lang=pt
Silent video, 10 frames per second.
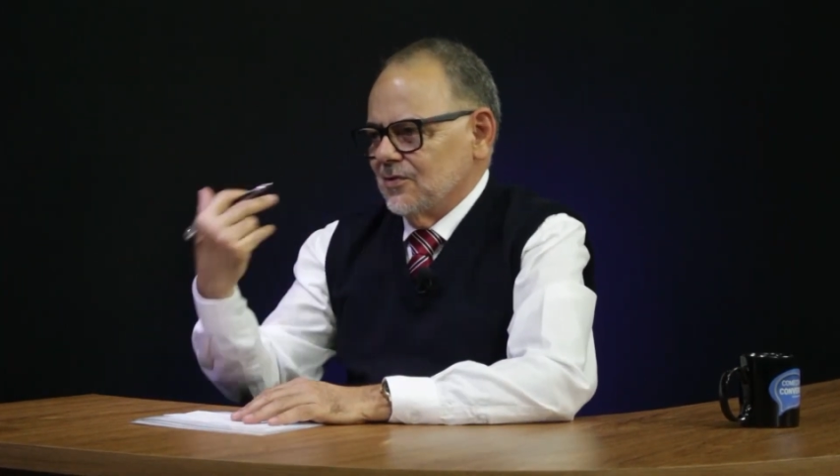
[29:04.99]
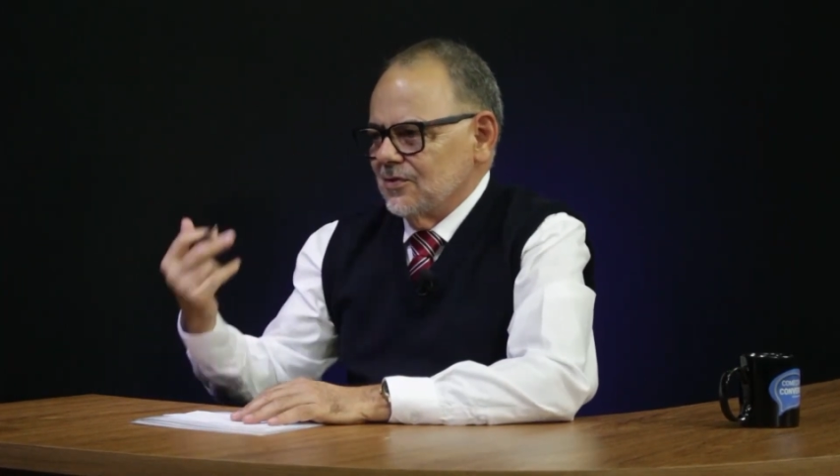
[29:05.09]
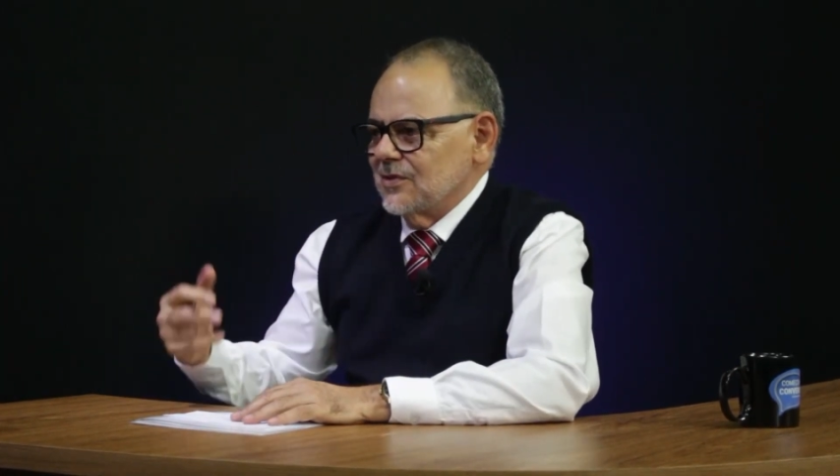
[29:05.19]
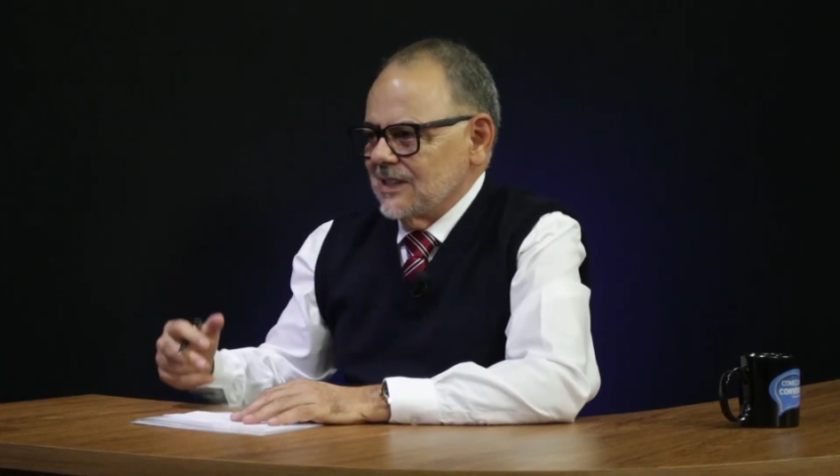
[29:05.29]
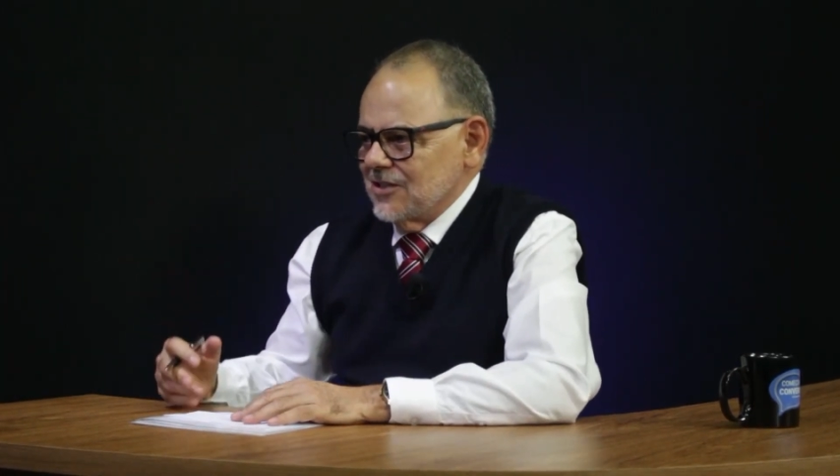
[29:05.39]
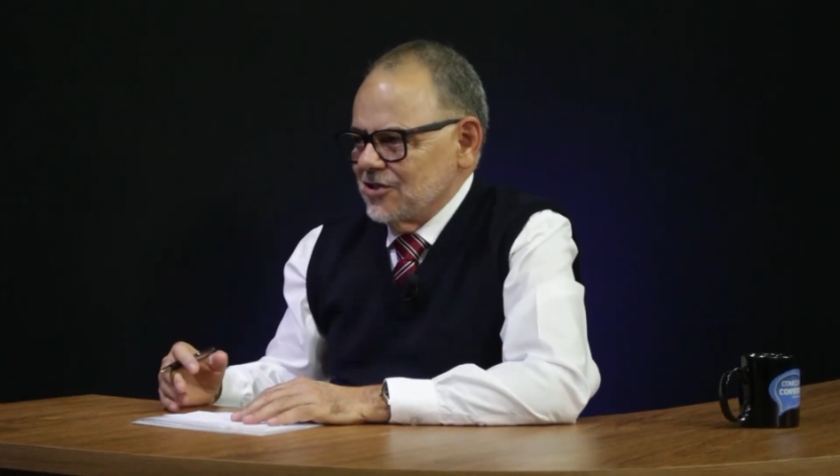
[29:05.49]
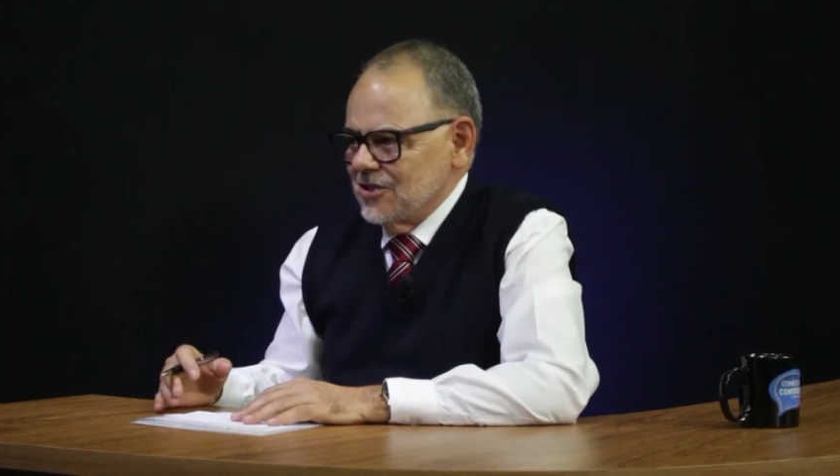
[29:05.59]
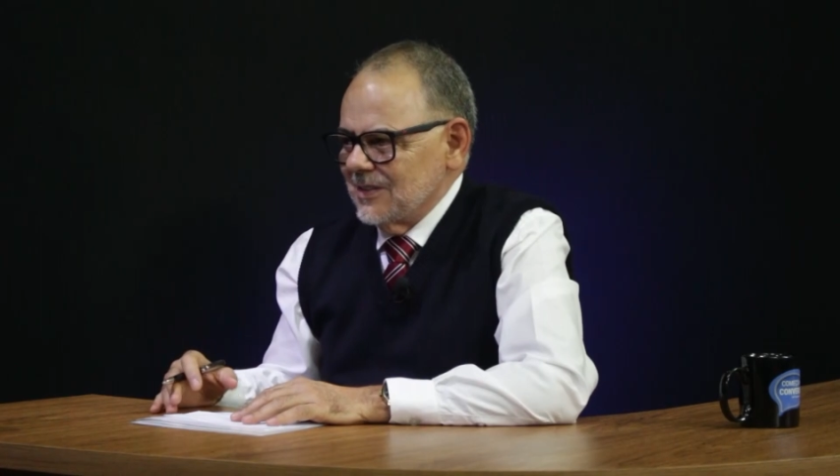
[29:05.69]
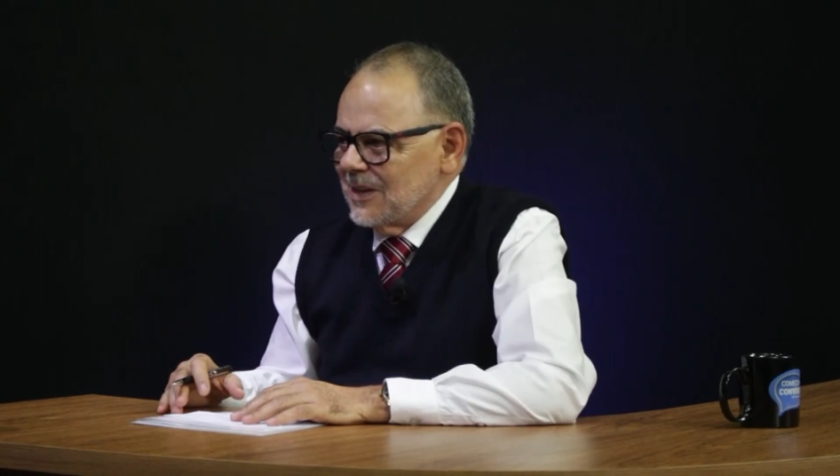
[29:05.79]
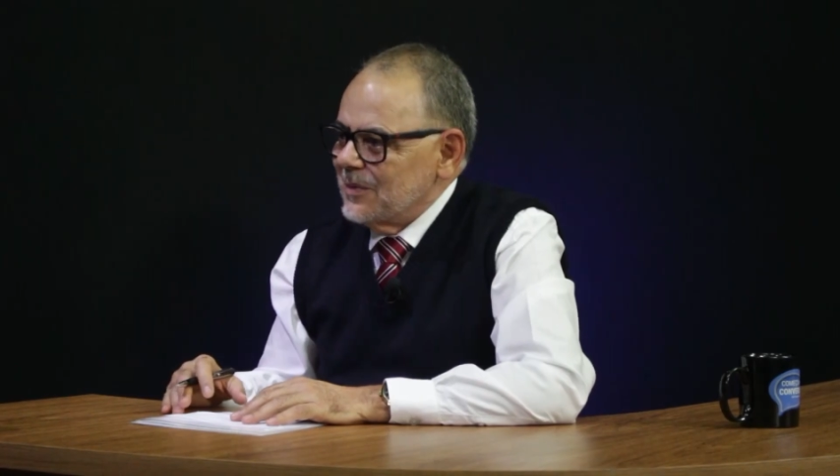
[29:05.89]
nos
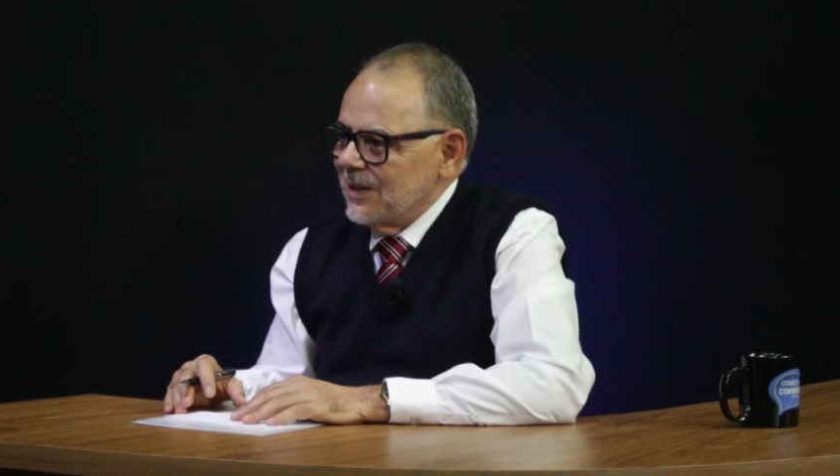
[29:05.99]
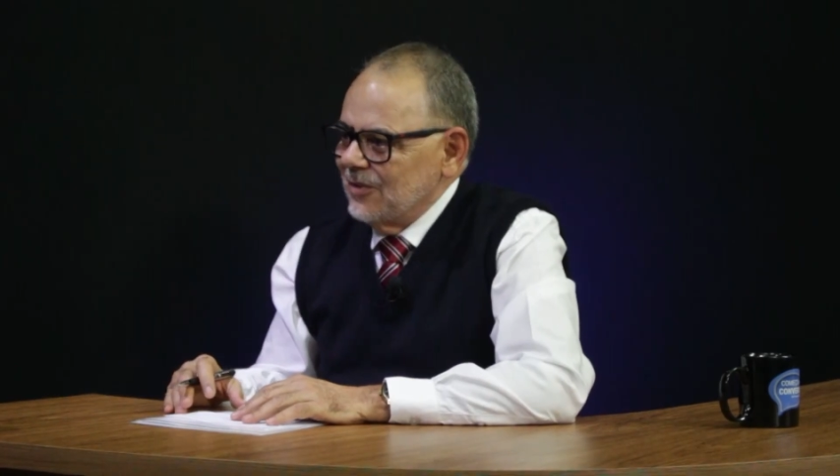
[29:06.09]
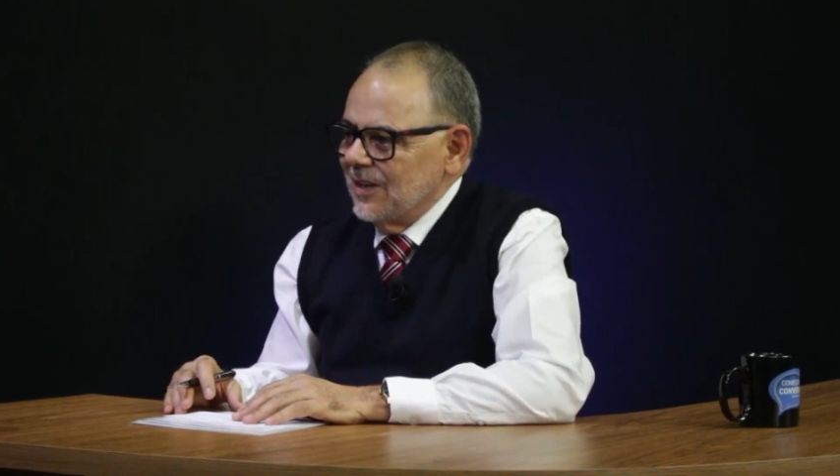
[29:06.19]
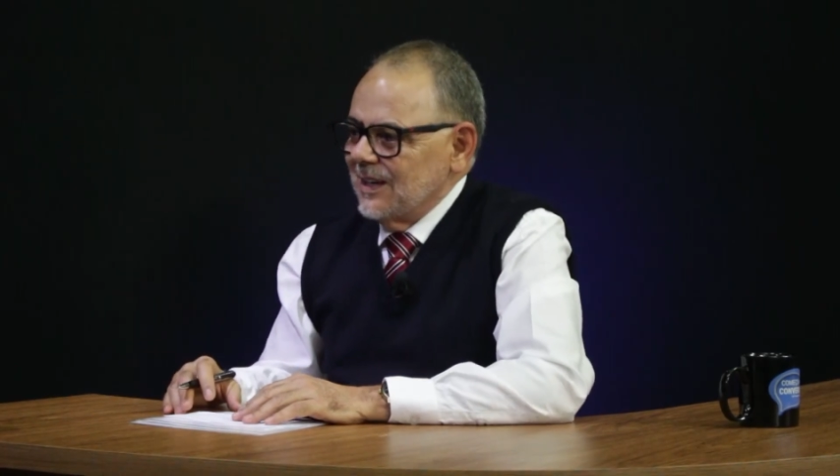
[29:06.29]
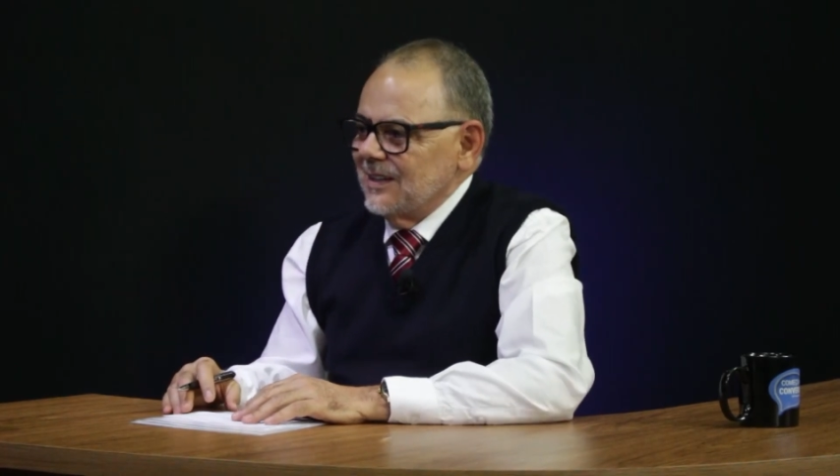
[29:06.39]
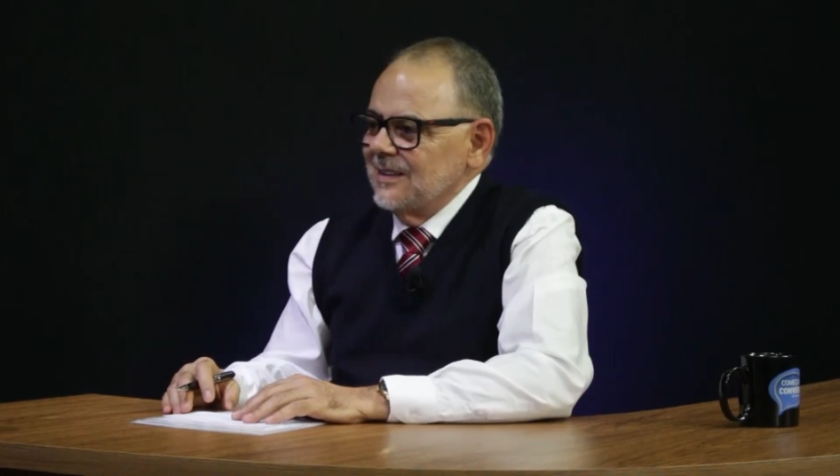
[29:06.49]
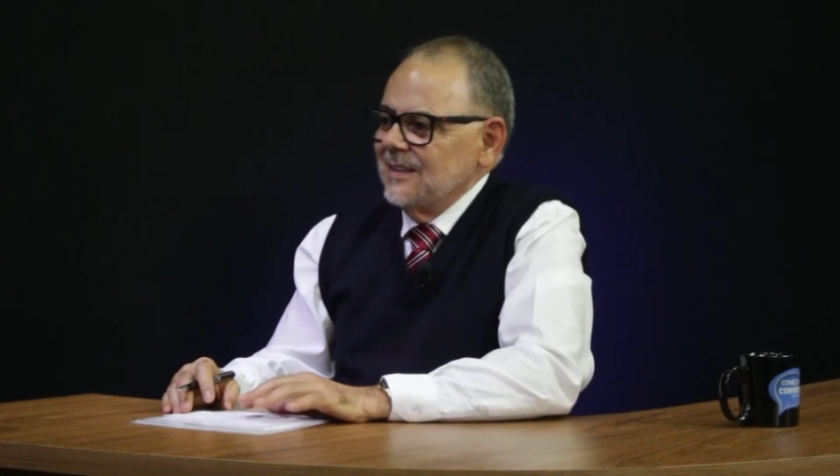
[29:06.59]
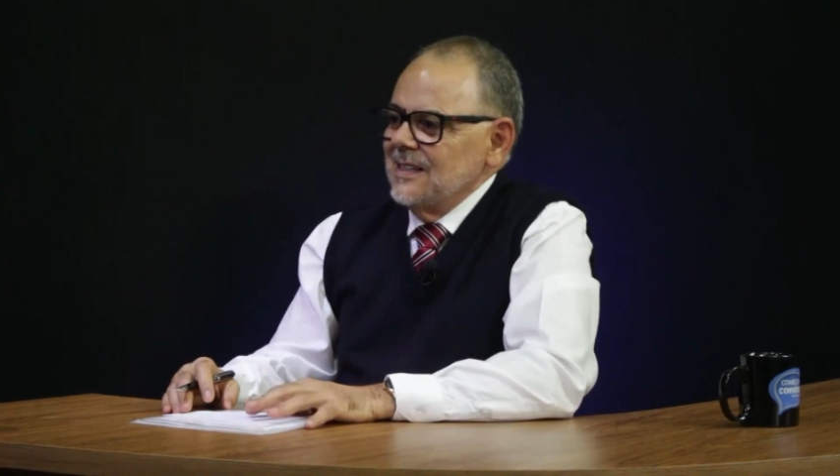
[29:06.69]
assistindo também agora, né?